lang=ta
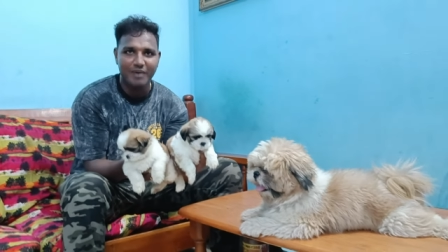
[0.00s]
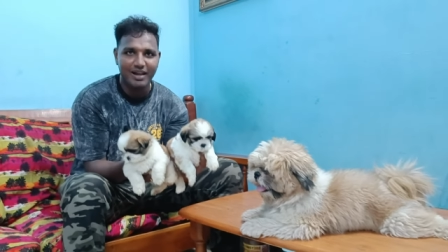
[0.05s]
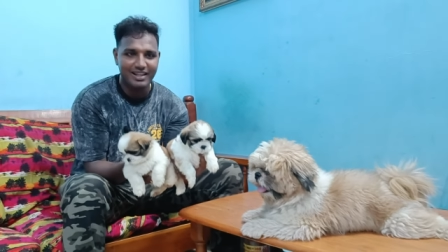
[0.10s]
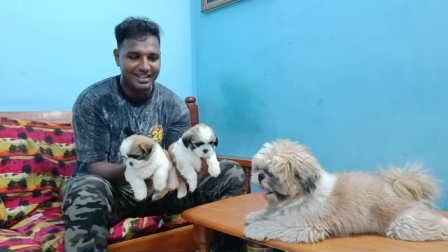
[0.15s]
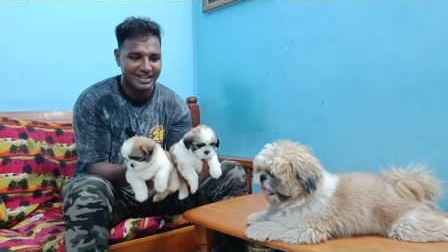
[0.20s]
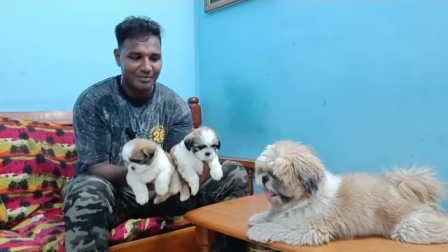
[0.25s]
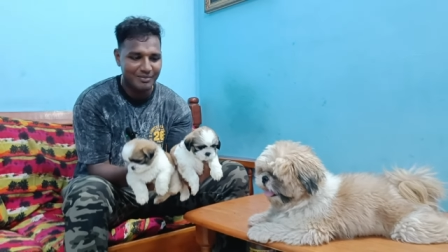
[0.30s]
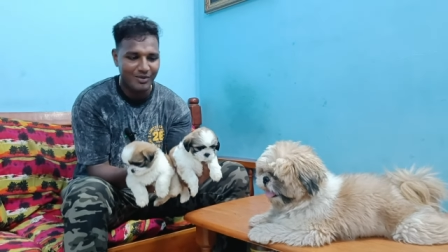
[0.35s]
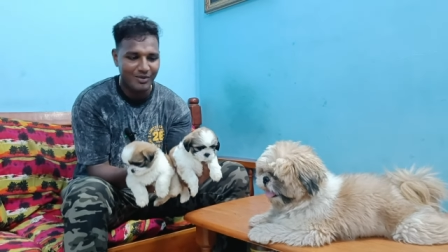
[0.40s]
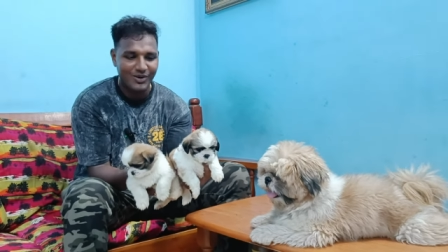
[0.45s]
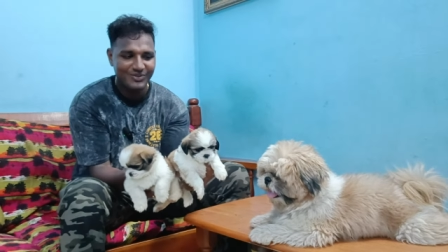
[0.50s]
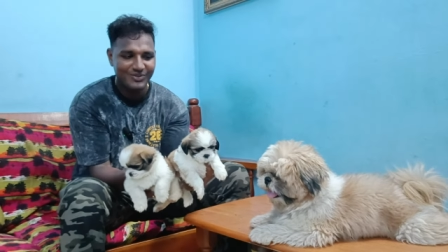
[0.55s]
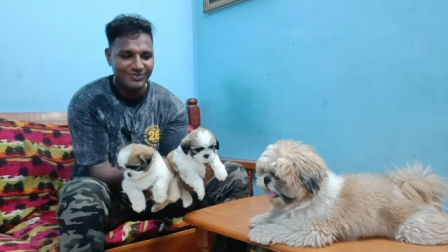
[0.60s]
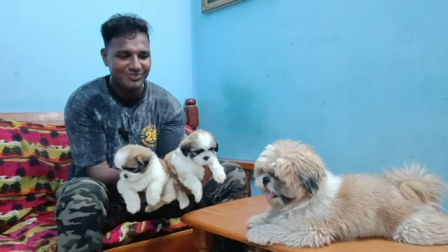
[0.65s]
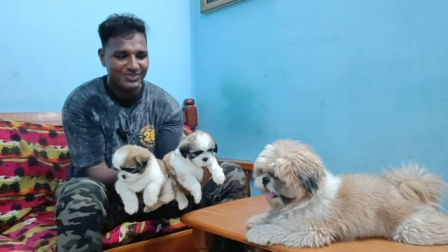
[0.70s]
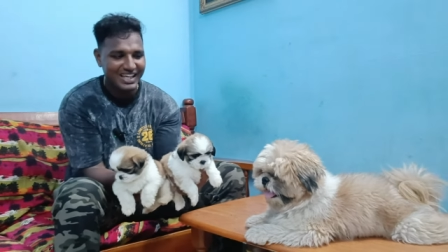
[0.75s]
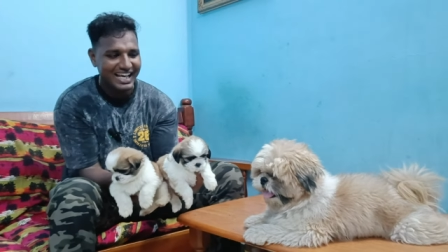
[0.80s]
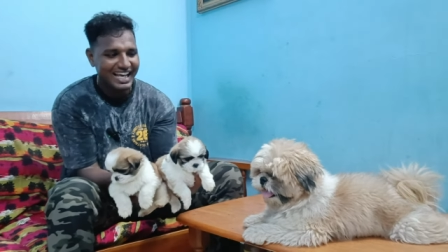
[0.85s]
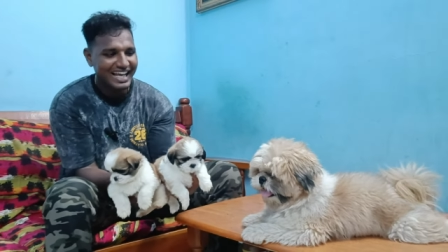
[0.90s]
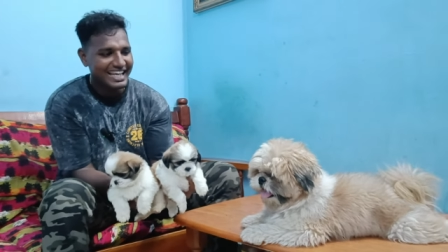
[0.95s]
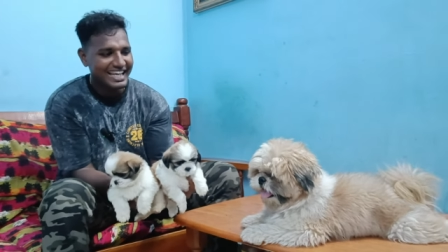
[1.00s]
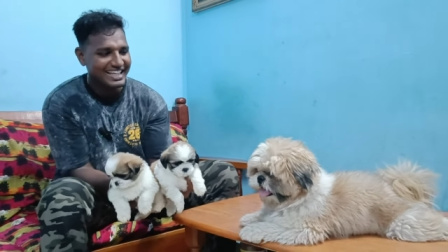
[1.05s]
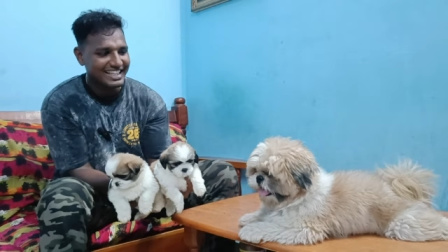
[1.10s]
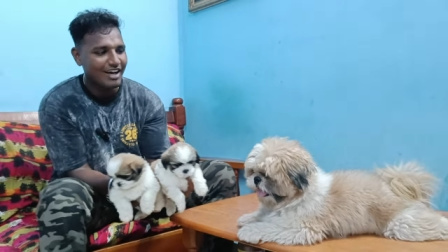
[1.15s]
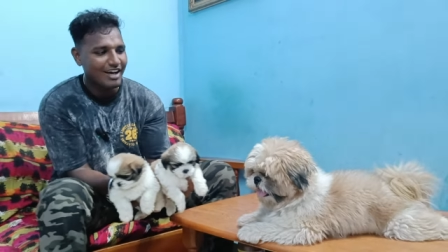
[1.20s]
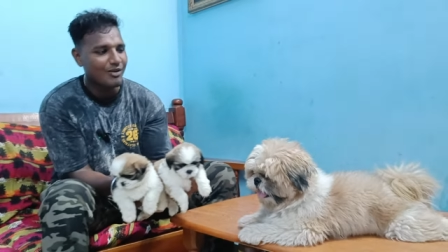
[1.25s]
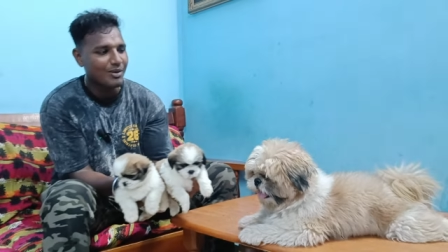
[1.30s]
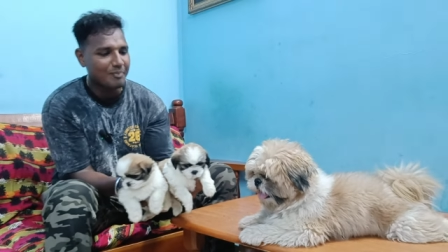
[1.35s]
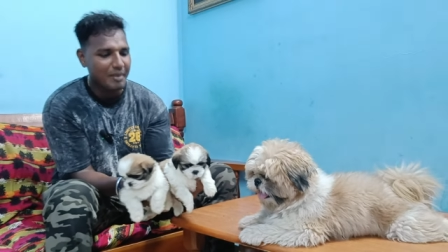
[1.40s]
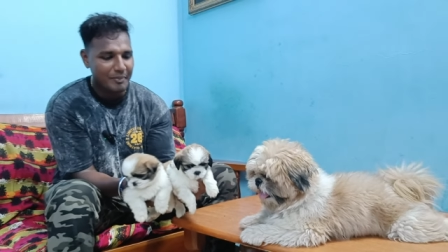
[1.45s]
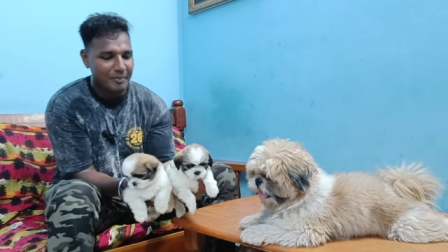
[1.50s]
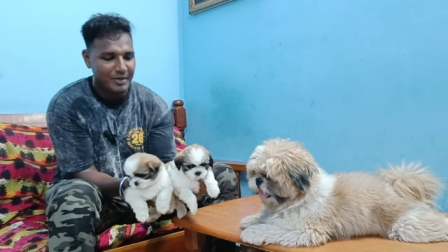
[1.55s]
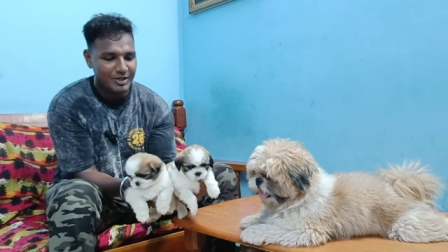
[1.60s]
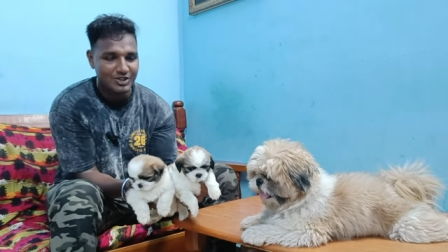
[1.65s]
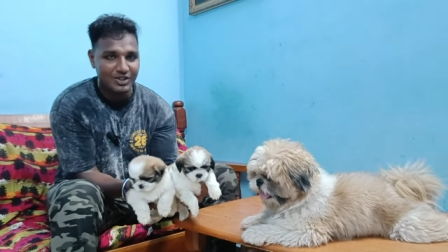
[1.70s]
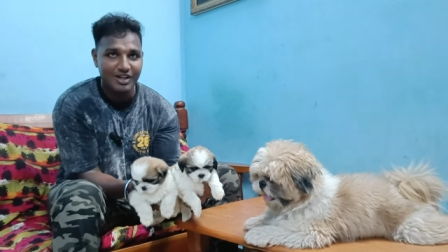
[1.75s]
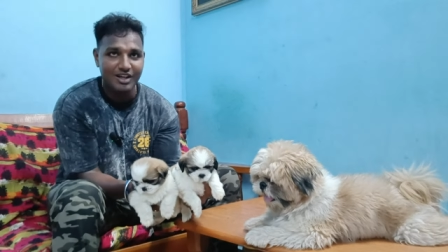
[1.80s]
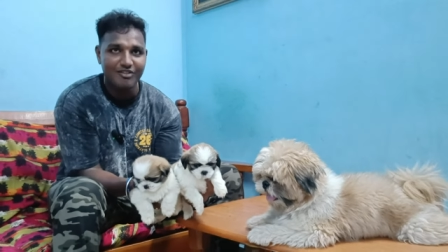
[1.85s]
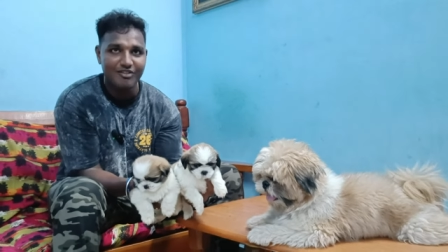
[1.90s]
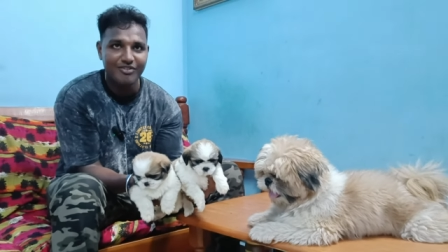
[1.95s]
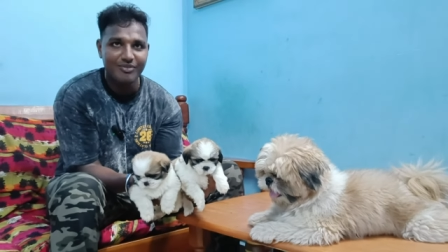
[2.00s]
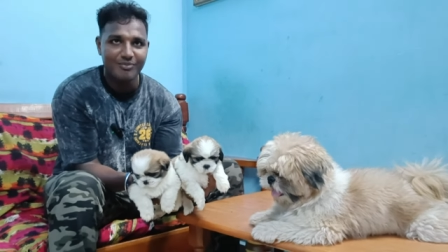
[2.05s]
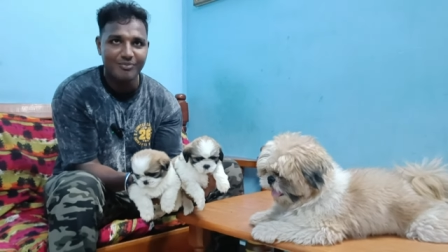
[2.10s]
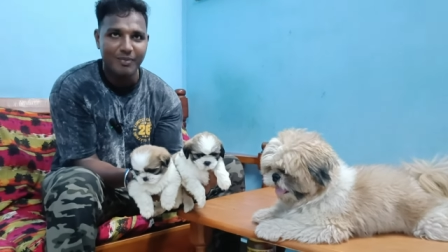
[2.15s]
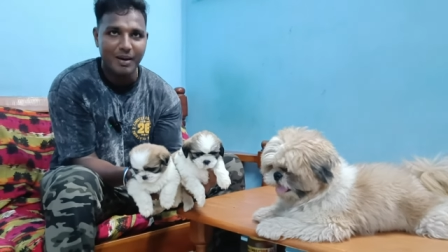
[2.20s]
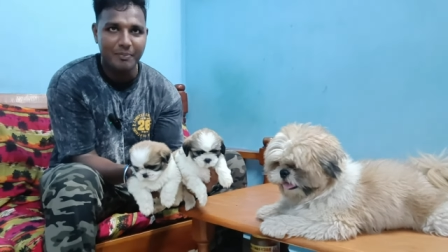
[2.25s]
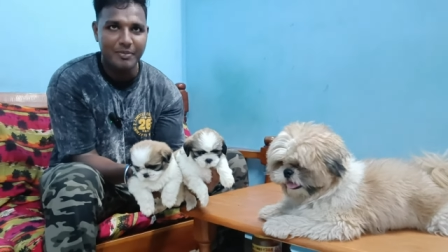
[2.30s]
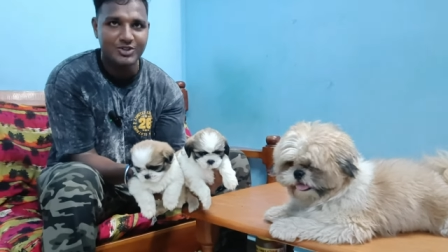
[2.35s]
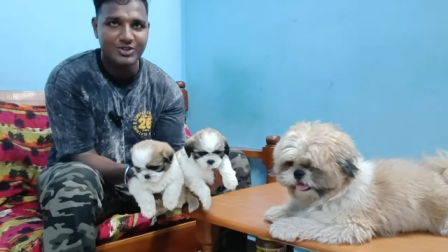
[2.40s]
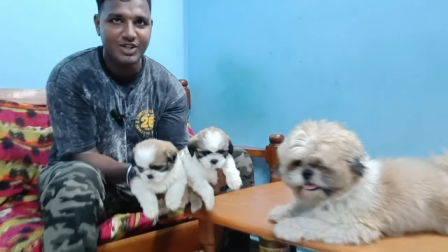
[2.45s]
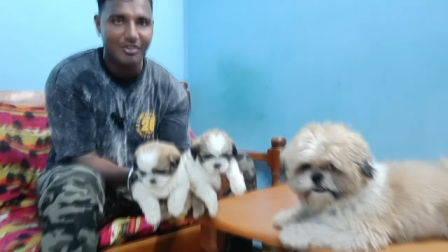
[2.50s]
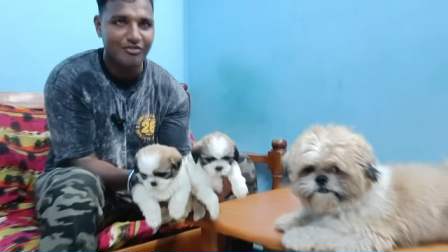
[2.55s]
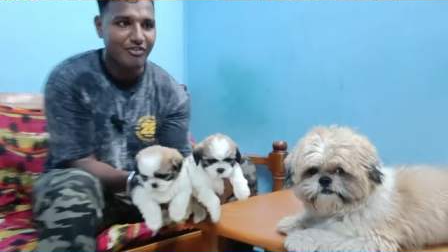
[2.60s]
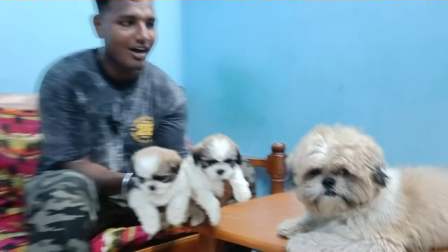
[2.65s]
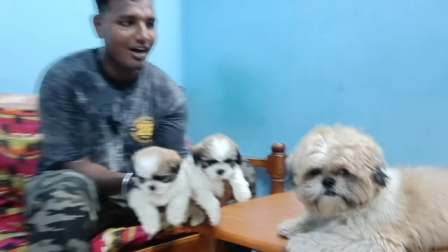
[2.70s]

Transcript: பார்த்தீங்க ப்ரோ இதான் அவங்க பப்பிஸோட பப்பிஸோட